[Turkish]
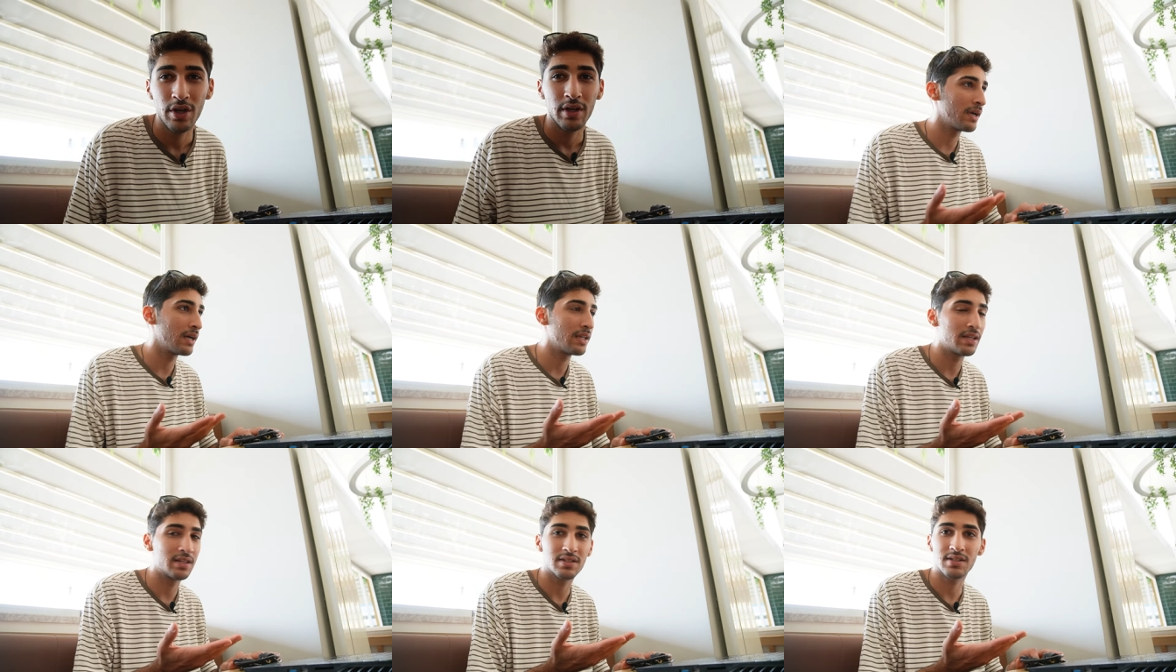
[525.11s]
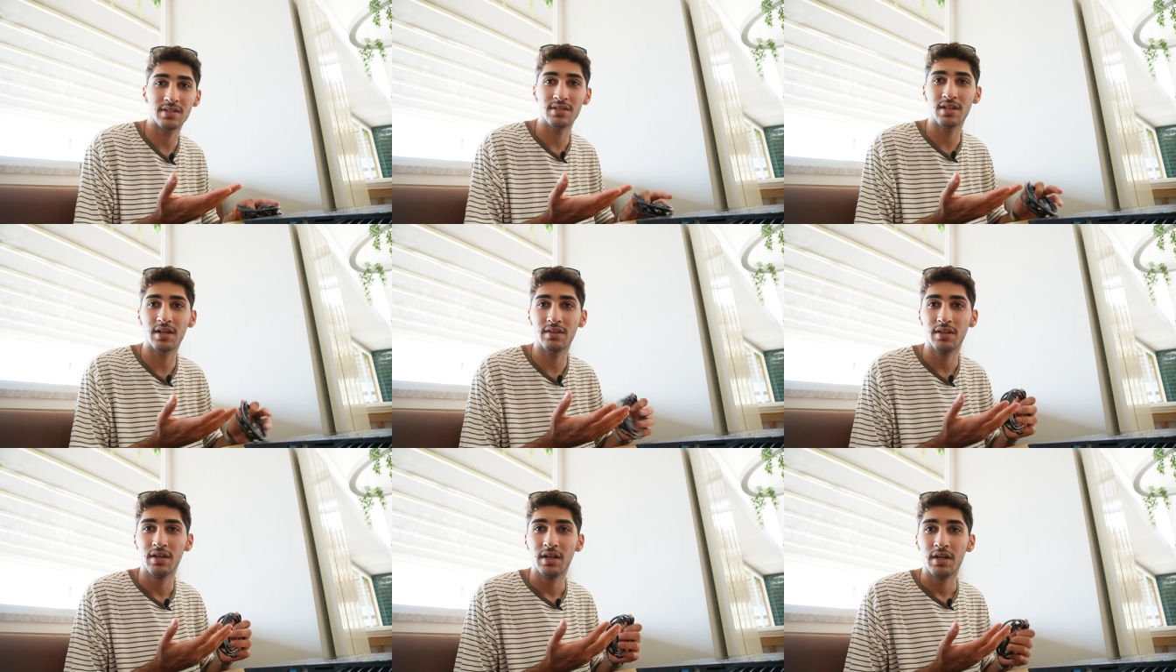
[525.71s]
Yani en
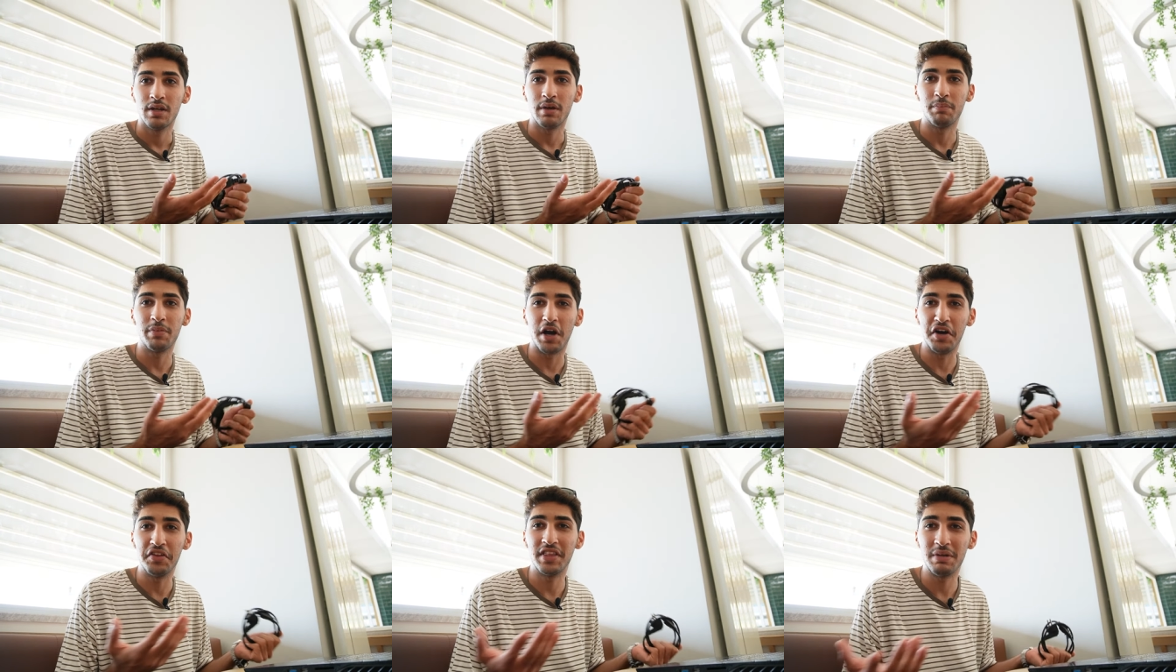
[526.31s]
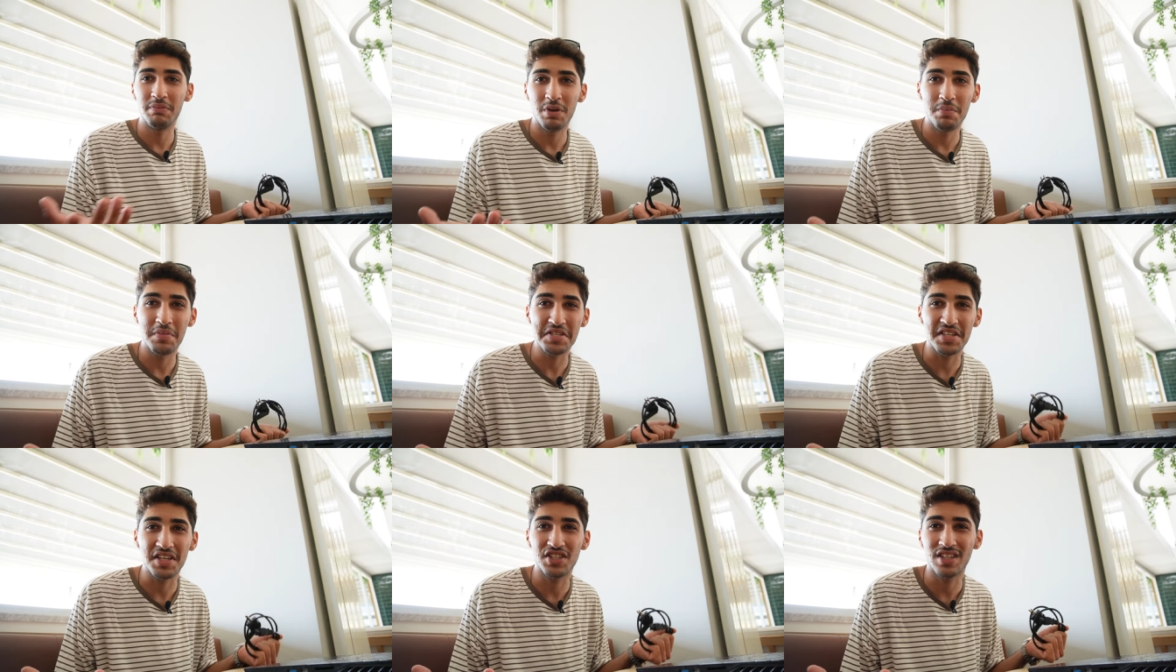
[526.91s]
azından bir anneme
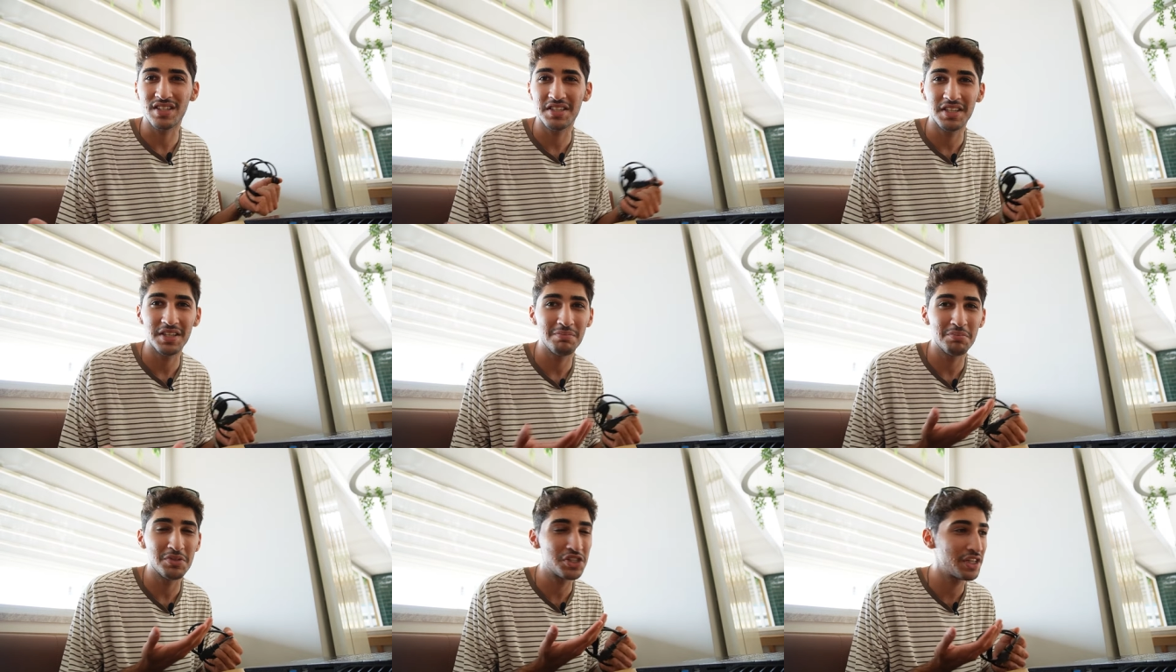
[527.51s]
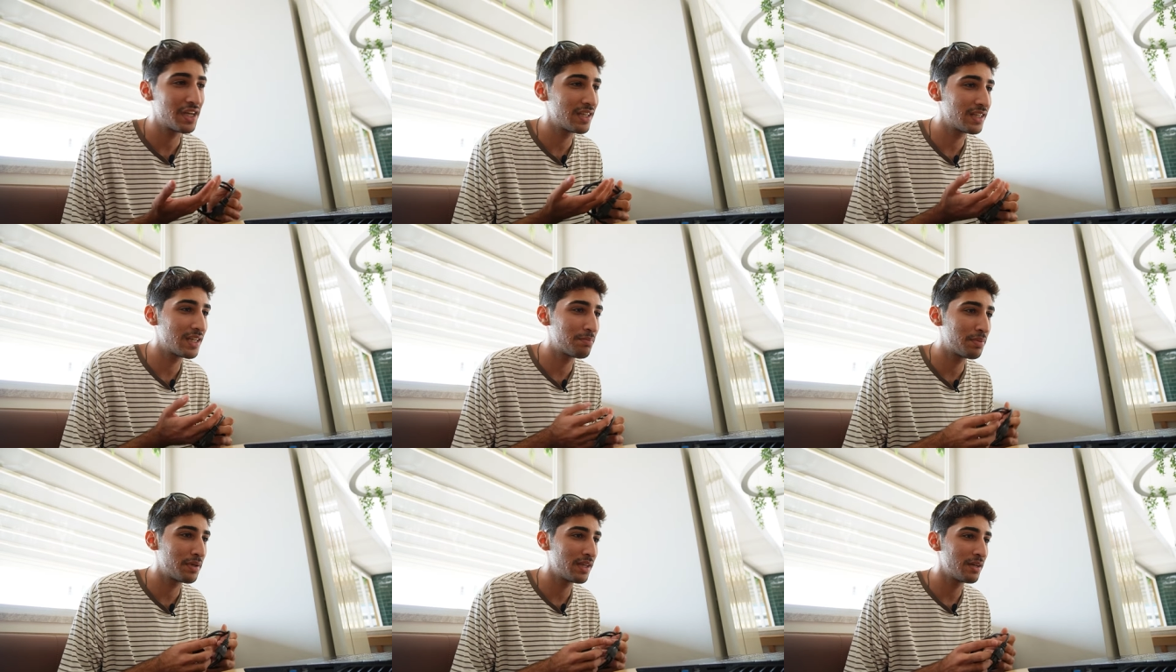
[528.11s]
mesaj atayım, bir şey
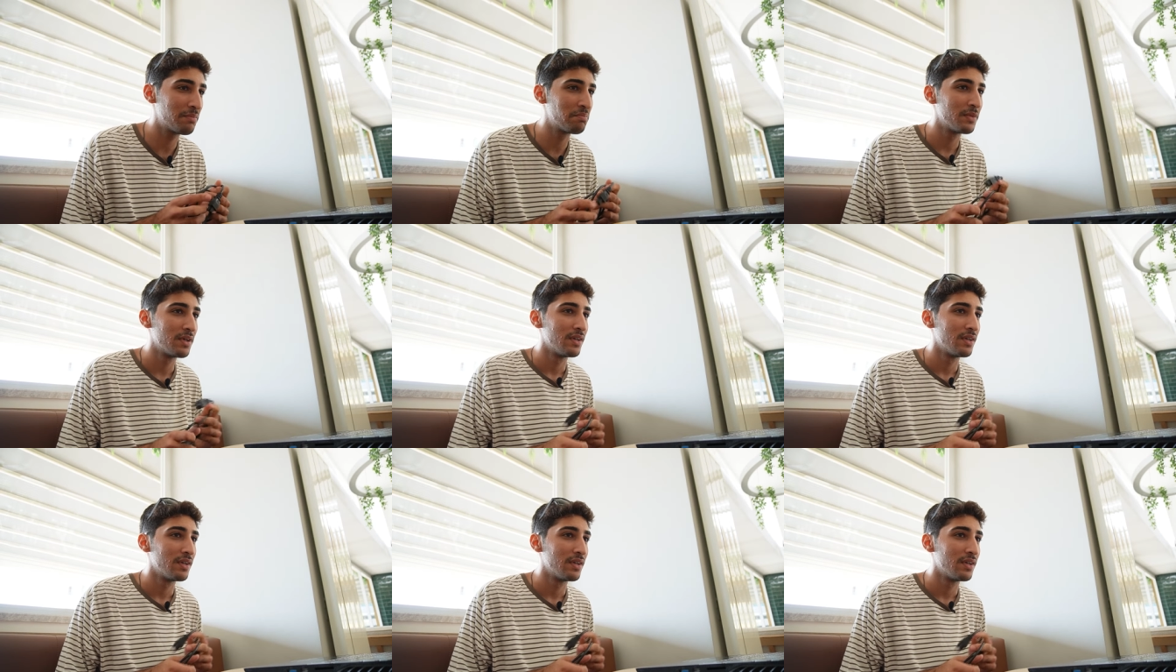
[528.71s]
yapayım.